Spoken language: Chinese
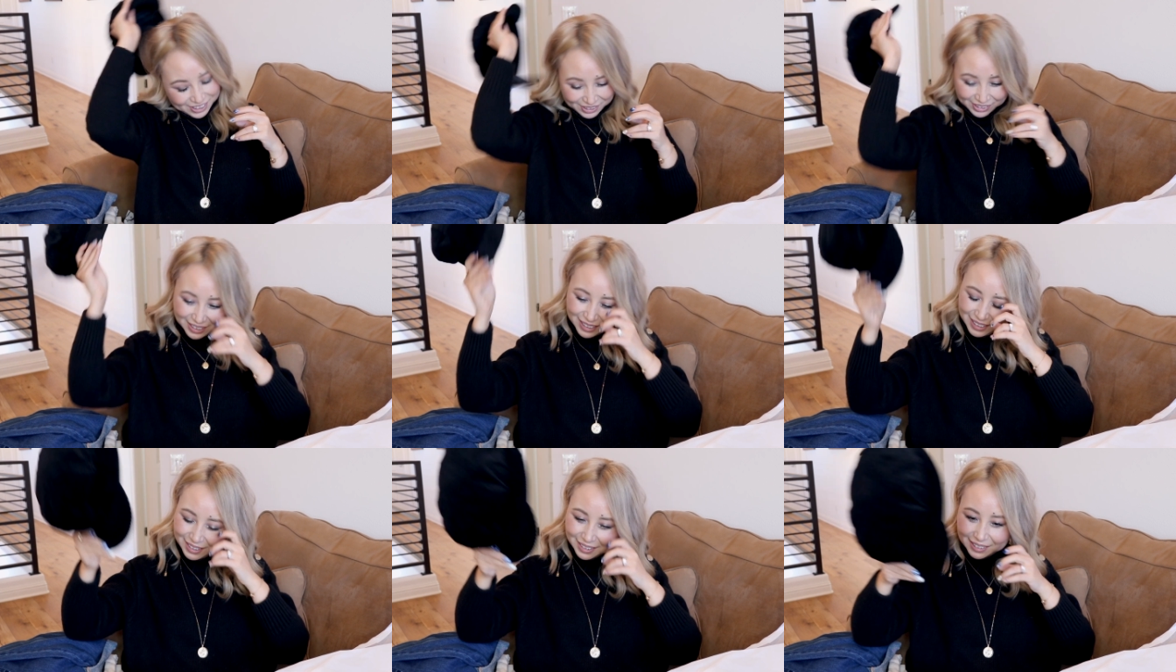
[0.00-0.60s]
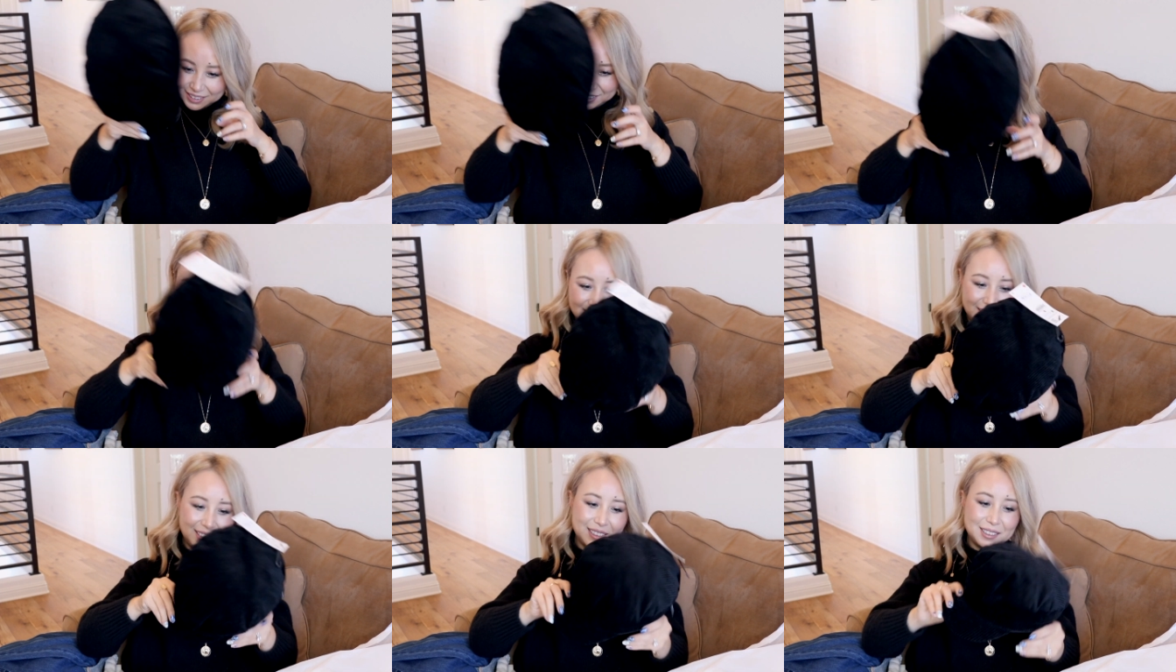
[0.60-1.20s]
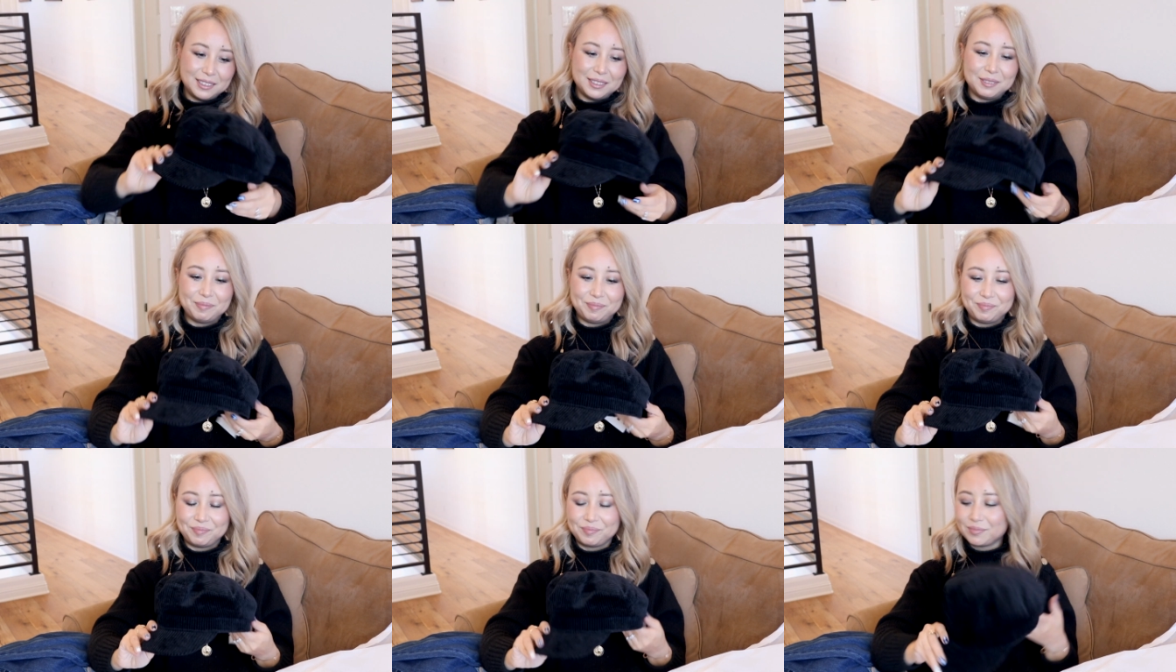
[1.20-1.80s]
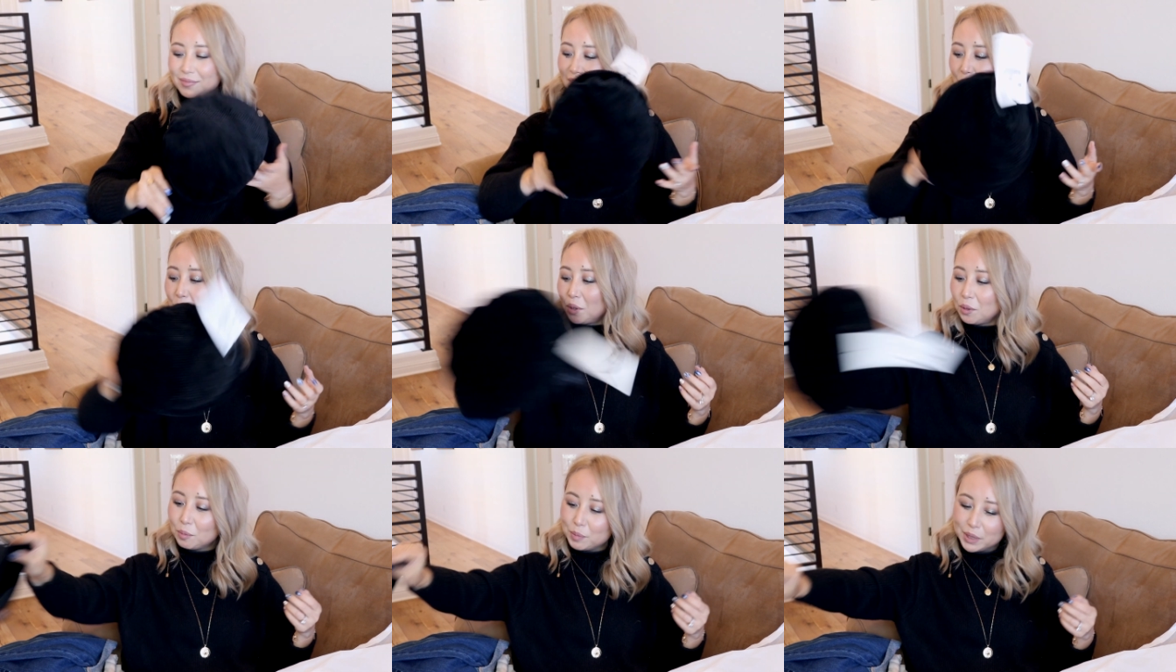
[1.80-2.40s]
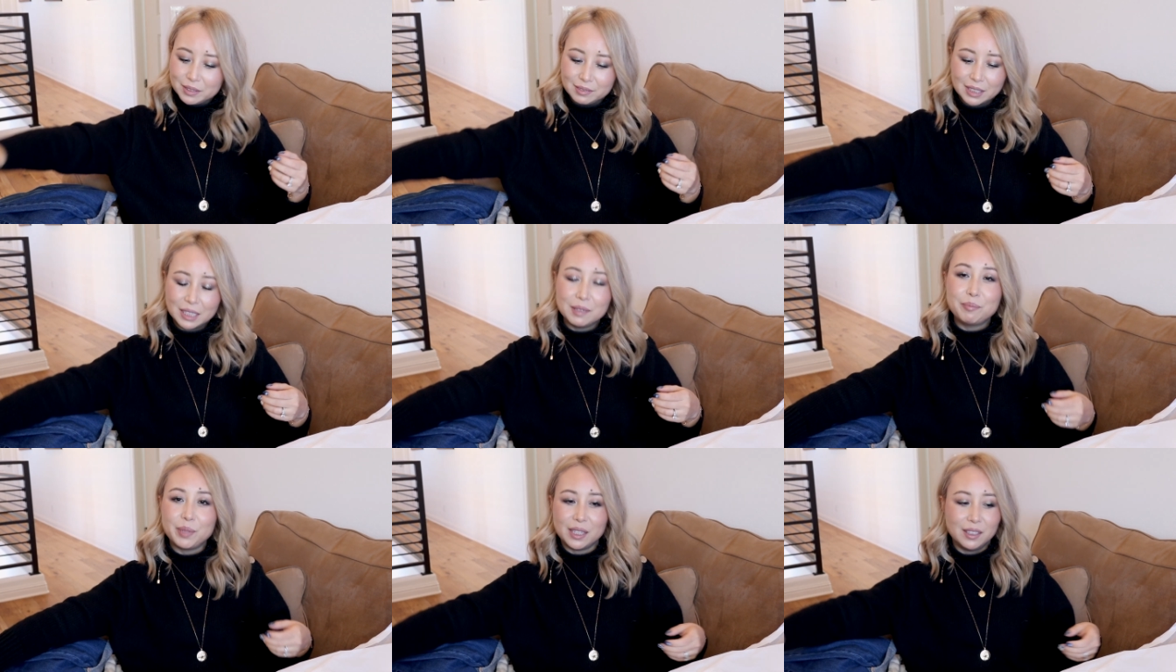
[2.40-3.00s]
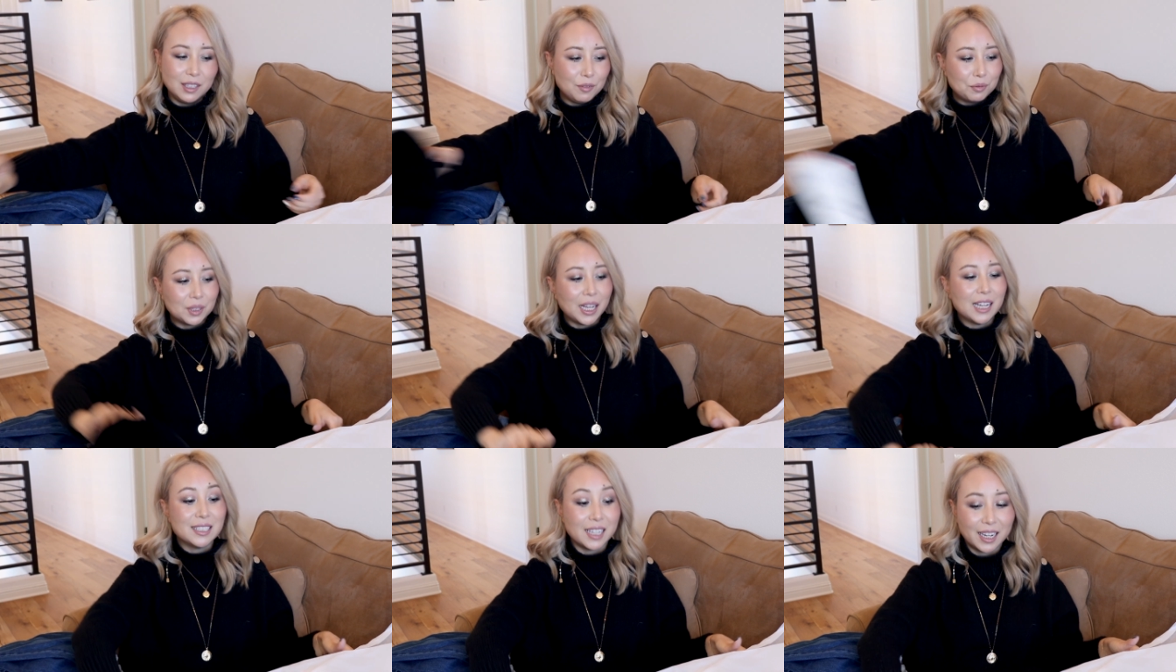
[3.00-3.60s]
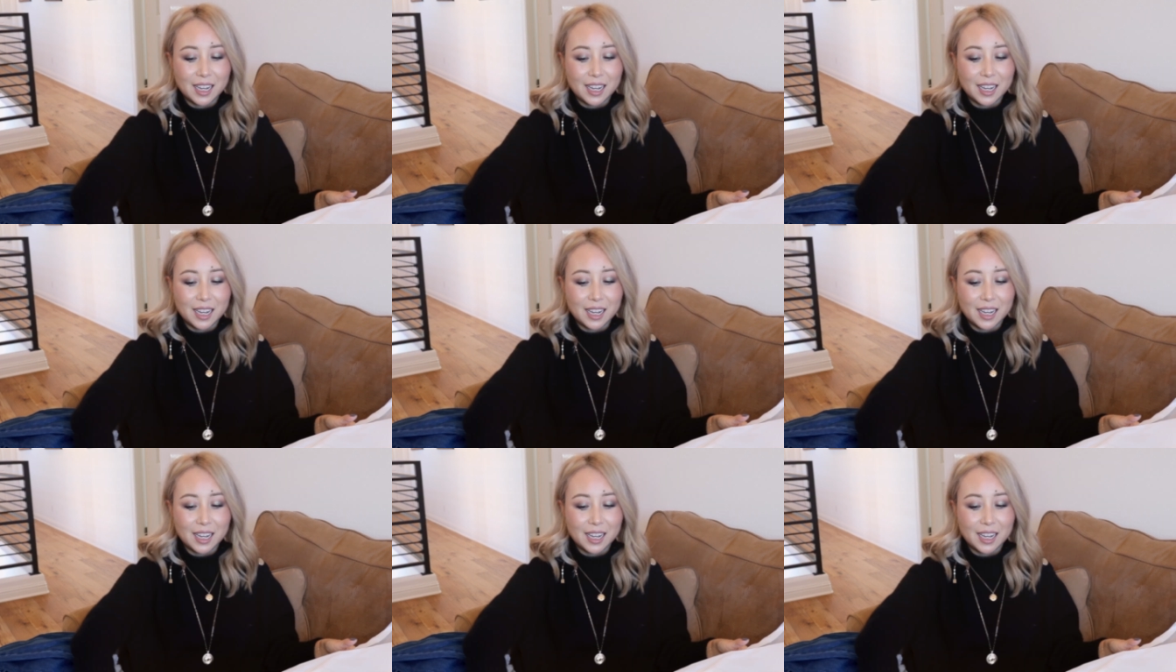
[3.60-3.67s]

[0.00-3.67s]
所以这个。一会儿我们跟别的衣服搭起来